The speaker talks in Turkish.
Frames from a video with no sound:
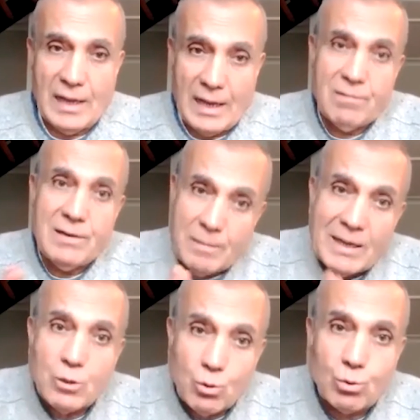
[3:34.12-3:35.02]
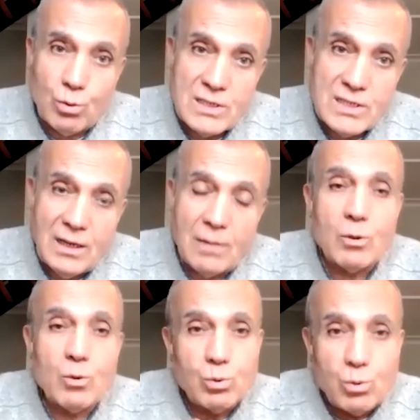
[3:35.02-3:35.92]
Evliliği belki kurtulacak
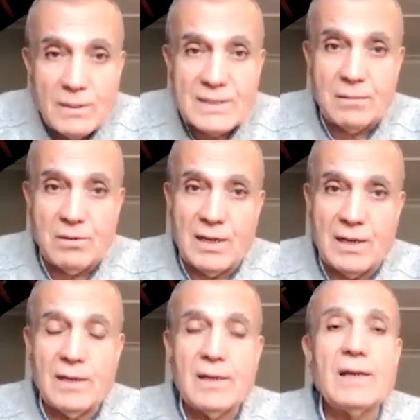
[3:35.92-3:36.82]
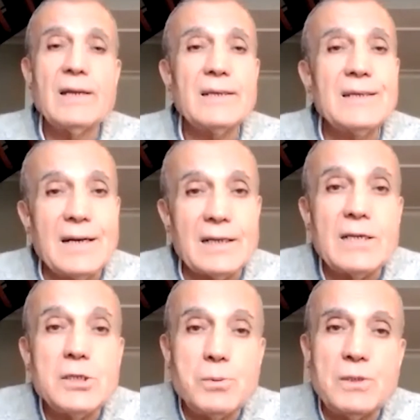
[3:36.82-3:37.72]
ama kurtulmasa bile ileride
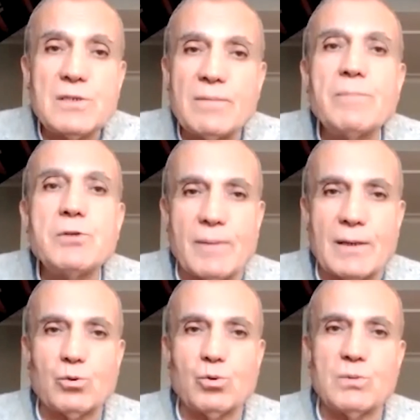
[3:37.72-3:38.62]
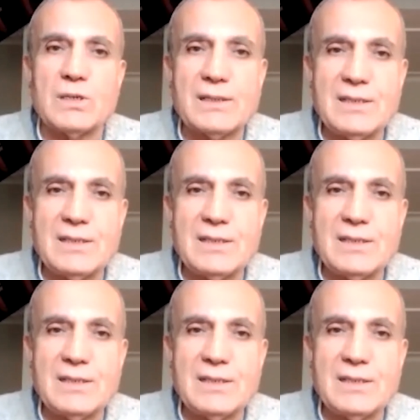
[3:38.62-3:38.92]
hiçbir zaman pişmanlık duymayacak.